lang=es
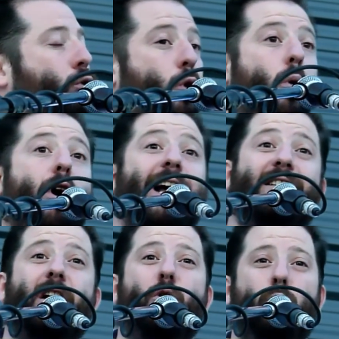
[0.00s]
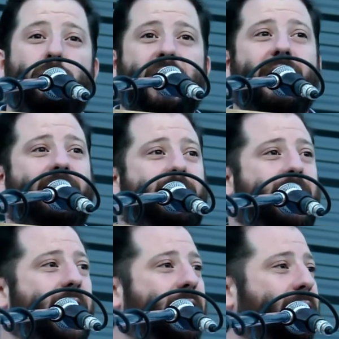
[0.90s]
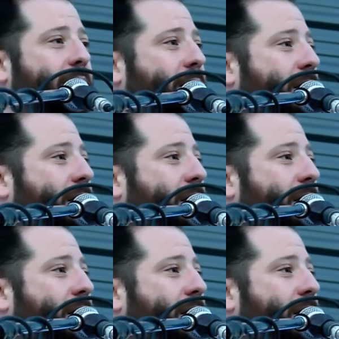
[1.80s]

Tuvo que hacer justicia,